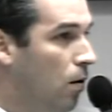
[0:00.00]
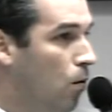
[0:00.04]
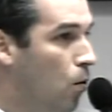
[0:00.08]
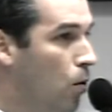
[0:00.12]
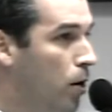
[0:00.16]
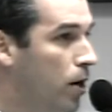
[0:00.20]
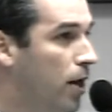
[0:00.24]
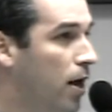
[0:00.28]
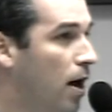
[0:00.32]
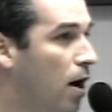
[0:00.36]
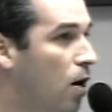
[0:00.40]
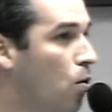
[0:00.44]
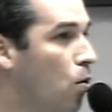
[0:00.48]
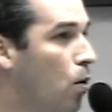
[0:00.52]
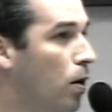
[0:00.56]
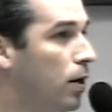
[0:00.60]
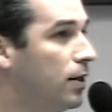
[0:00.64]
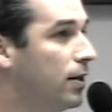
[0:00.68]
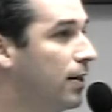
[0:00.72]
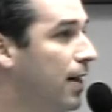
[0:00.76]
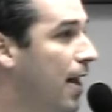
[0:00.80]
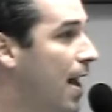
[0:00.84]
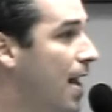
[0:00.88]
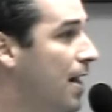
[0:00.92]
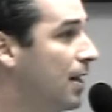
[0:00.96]
O que
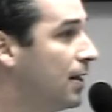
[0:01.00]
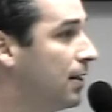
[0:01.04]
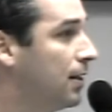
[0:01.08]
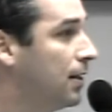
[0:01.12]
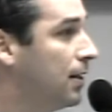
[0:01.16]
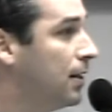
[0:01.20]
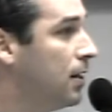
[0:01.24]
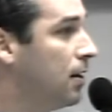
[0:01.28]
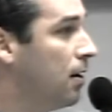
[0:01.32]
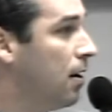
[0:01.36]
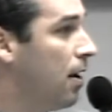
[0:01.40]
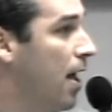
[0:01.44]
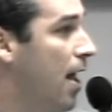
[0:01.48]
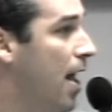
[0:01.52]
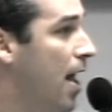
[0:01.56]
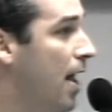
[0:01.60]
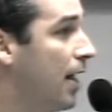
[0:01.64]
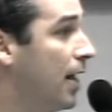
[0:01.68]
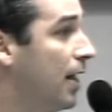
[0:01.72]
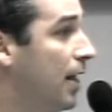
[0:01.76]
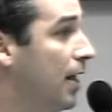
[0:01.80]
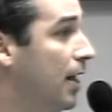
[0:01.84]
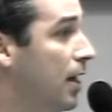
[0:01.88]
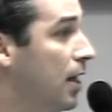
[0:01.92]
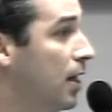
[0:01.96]
acontece é
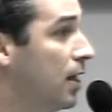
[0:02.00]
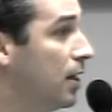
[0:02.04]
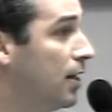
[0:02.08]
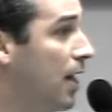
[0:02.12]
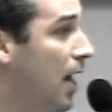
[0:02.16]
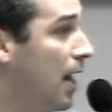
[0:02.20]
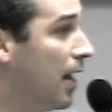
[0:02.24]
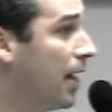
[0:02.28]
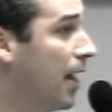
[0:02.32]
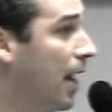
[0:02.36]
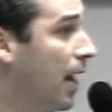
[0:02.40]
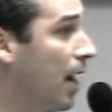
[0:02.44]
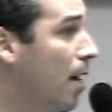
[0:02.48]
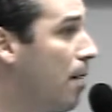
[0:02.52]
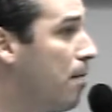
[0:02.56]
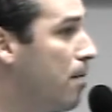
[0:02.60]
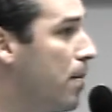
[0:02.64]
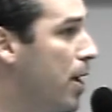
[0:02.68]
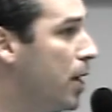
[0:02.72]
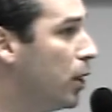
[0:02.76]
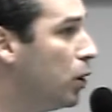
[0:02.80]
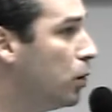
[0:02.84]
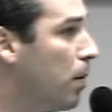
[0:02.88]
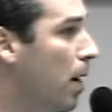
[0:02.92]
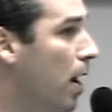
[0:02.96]
que naquela
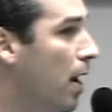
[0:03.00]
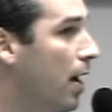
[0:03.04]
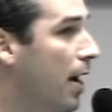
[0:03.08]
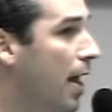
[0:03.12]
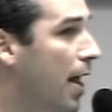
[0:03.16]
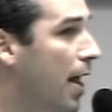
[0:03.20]
mesma